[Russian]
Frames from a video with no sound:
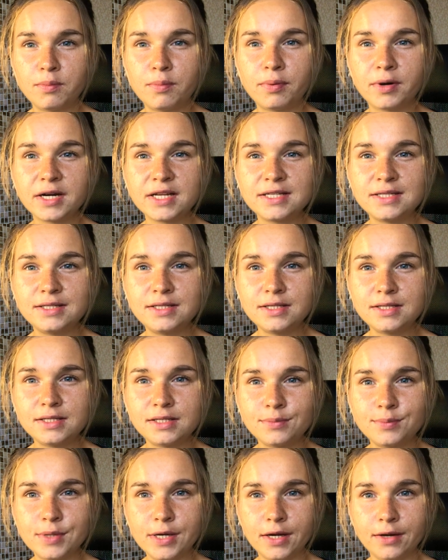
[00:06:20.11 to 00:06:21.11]
Прости
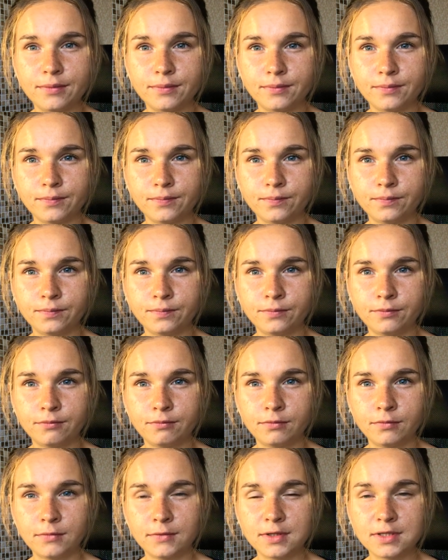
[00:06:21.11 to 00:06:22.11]
себя
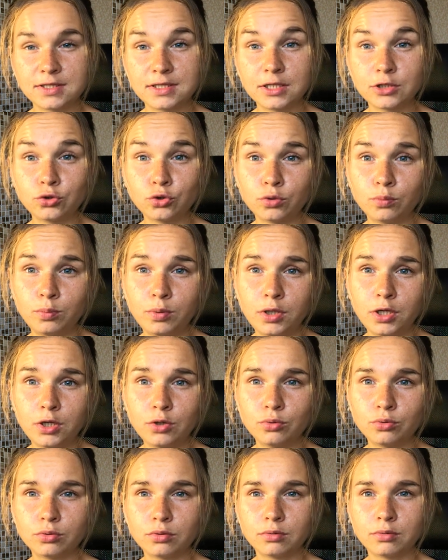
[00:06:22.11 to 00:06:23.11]
за тот
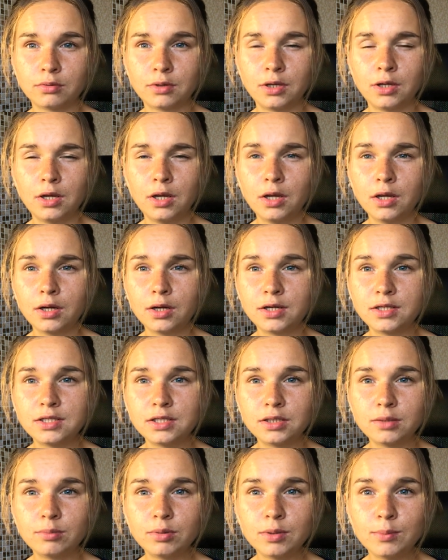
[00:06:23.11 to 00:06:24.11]
период,
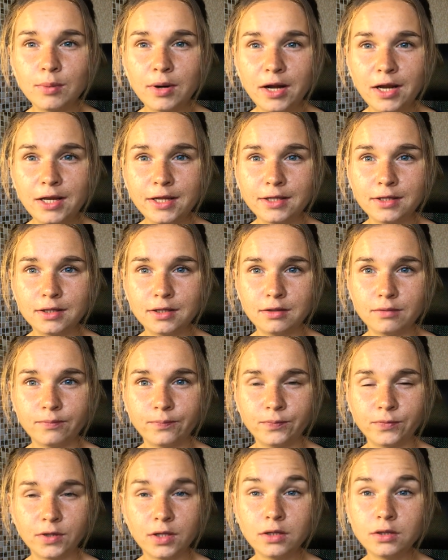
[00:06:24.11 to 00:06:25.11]
где ты был маленький,
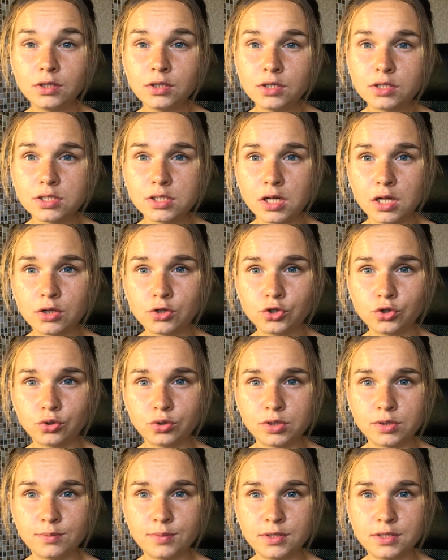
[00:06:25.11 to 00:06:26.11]
и ты не знал,
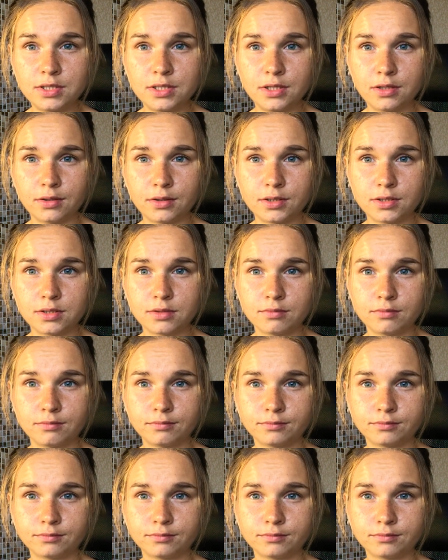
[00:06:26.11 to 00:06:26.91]
что тебе делать.